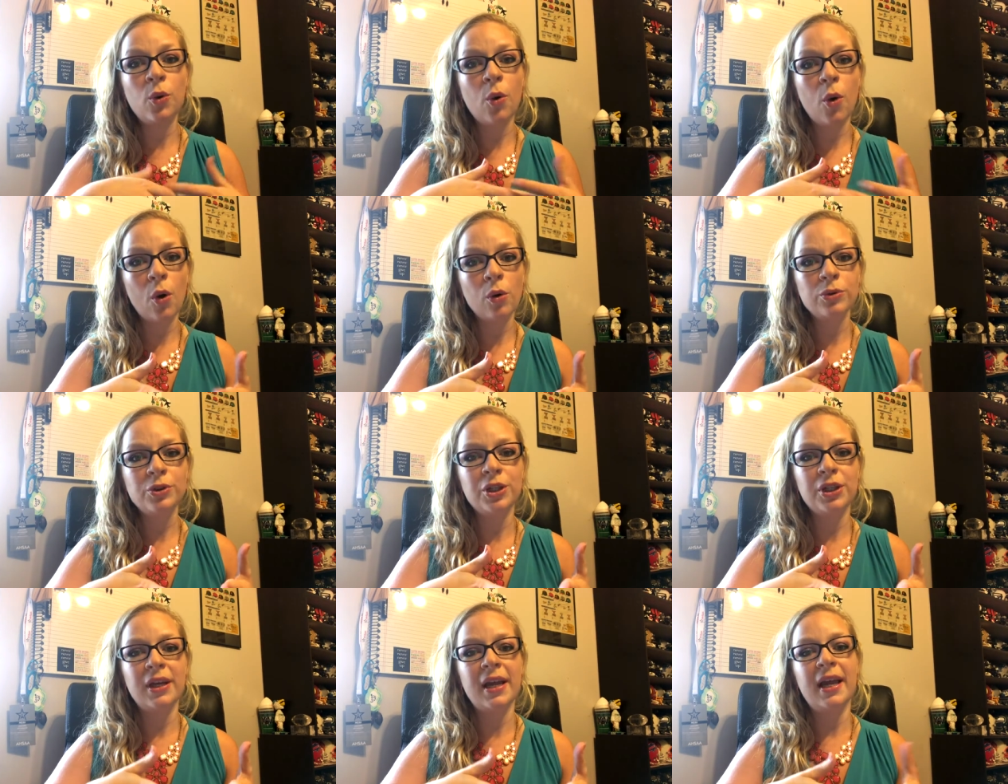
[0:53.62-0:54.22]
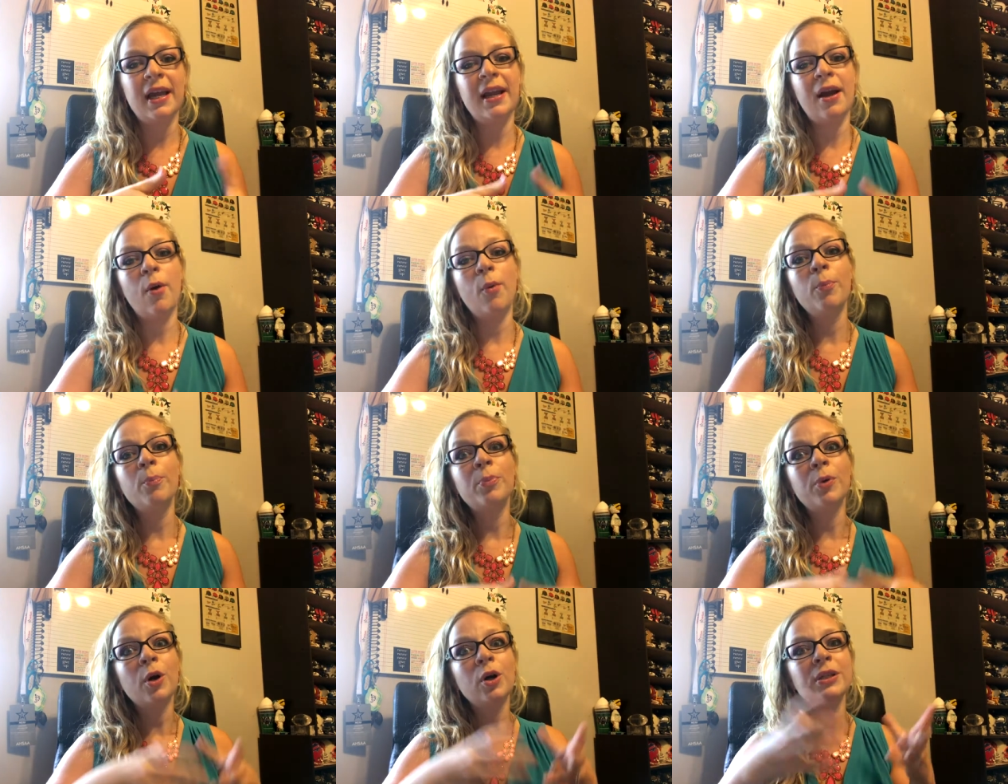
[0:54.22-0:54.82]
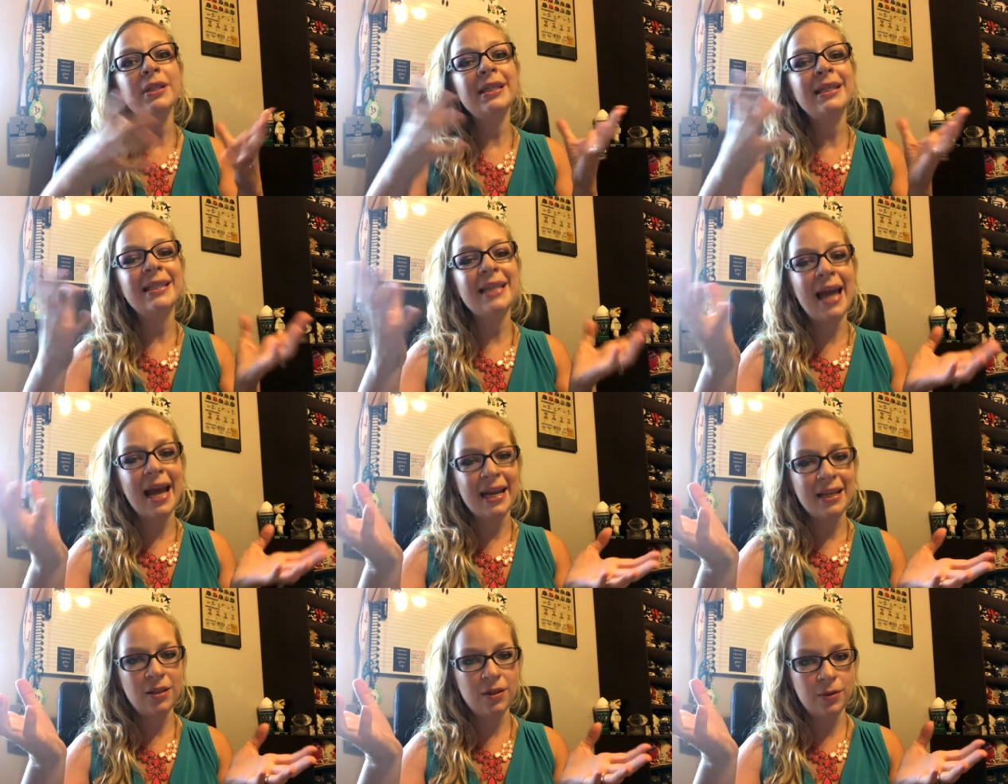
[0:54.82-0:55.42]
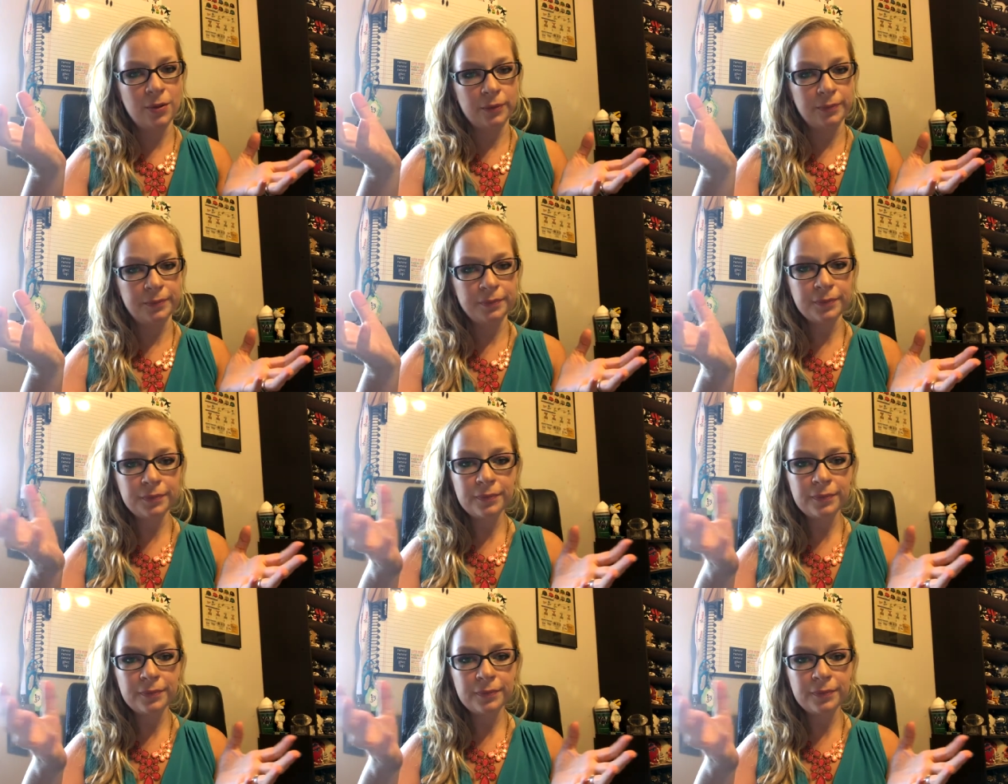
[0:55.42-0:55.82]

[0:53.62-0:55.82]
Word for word: o coaching ele é um processo